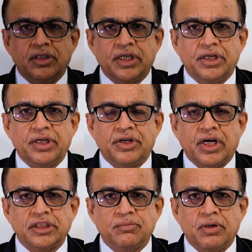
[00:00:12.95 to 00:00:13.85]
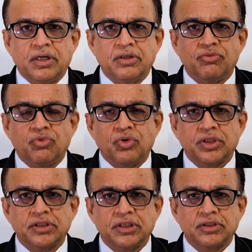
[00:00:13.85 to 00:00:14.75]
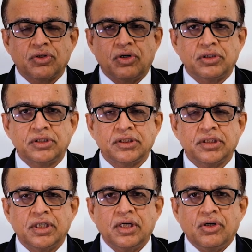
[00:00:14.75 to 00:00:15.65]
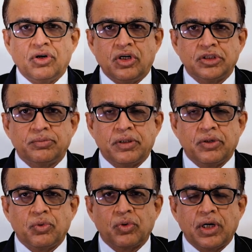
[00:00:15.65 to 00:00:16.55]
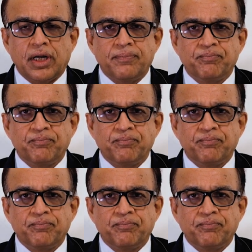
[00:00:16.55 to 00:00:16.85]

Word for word: किडनी ट्रांसप्लांट फोर्टिस एस्कॉट्स हॉस्पिटल ओखला